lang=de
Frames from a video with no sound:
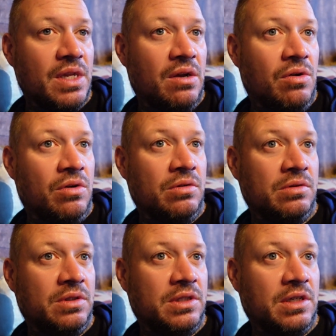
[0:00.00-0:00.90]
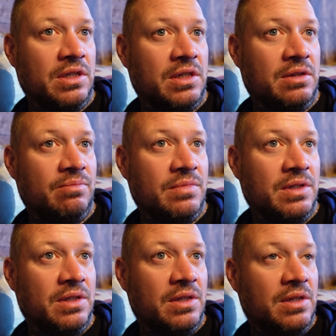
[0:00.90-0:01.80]
Und ähm,
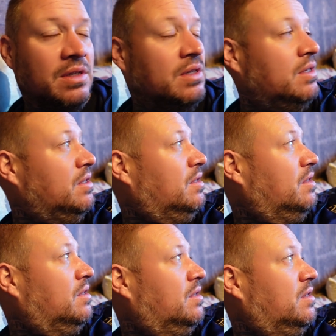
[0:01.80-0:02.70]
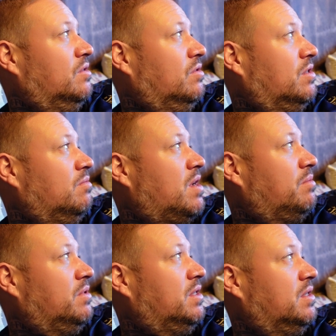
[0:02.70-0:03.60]
ansonsten
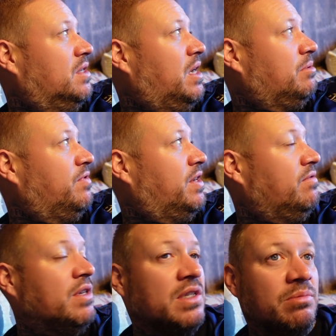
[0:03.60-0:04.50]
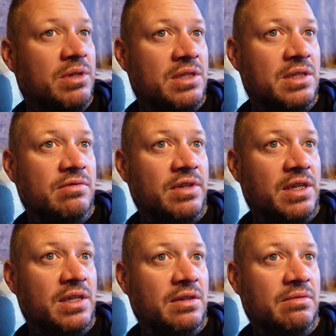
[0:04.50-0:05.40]
macht mich dieses Herbstwetter wieder depressiv,
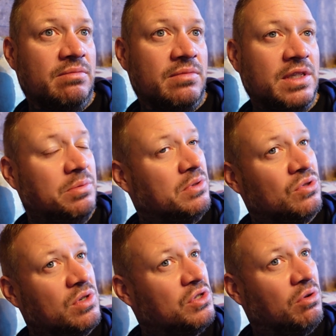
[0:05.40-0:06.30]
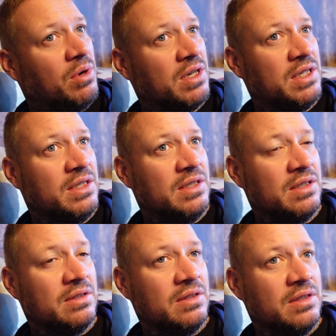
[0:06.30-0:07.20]
ey. Ich bin so ein Sommerkind.
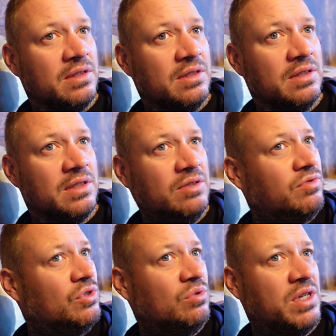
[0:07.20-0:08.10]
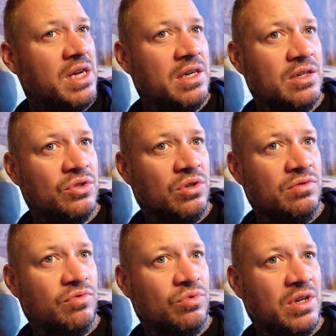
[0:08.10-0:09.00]
Ich würde so gerne in der
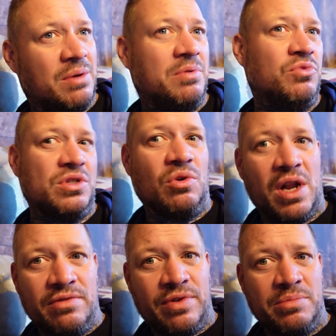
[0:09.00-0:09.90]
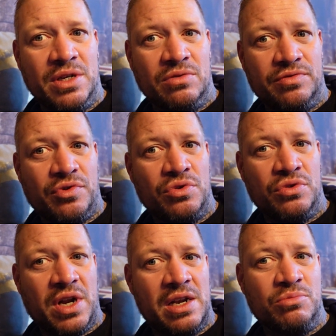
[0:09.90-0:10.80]
Sonne wohnen. Aber da müssten auch alle Familie und Freunde
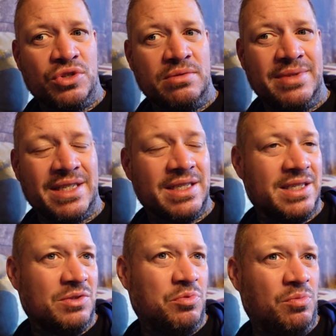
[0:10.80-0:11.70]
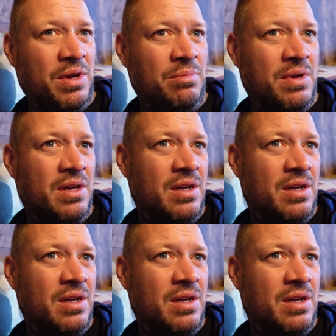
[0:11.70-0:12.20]
und alle müssten mit. Das ist das Problem.